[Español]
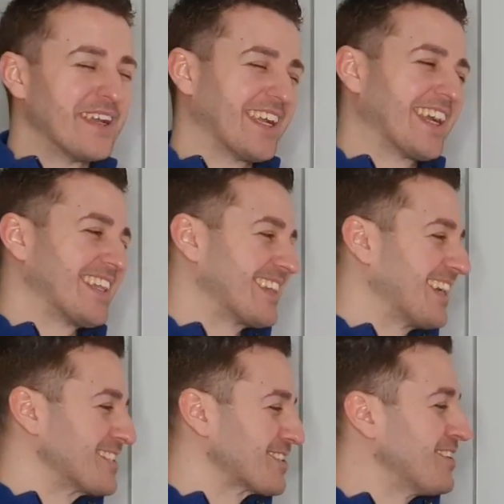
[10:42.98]
Me
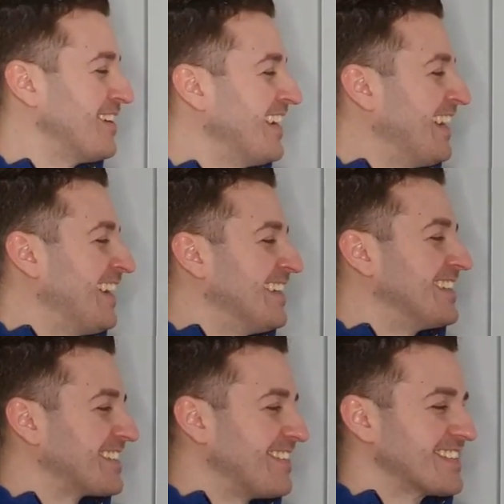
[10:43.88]
encanta eso.
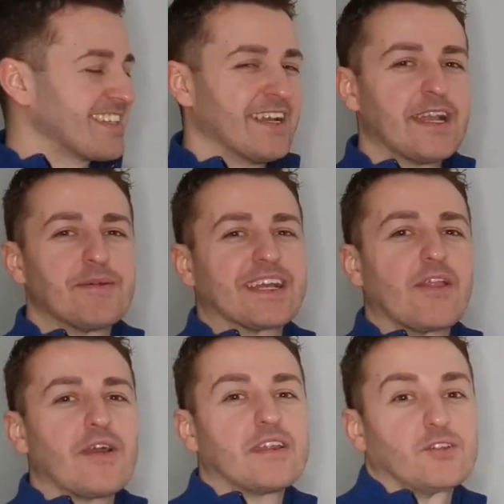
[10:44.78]
¿Sabes? En el
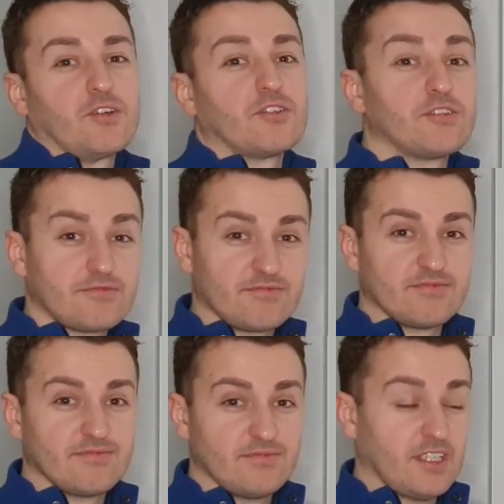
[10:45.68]
mercado hay de todo
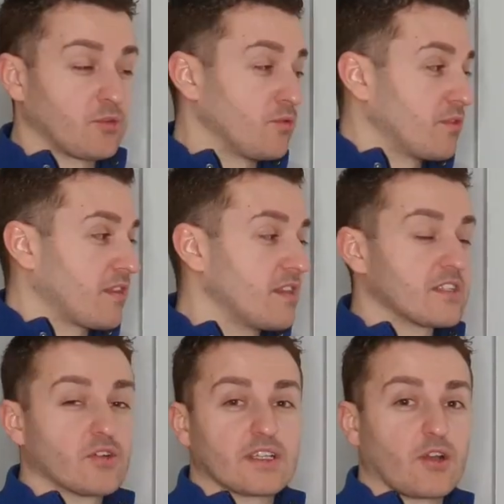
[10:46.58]
y tú
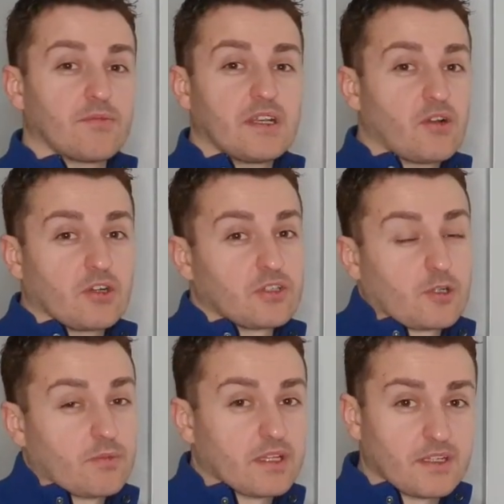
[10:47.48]
decides lo que te conviene y lo que no te
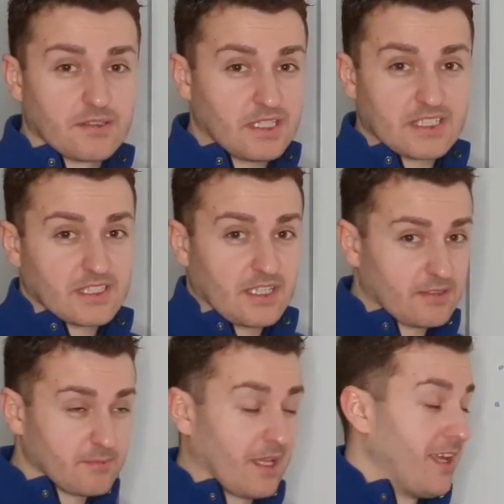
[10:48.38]
conviene y ya está.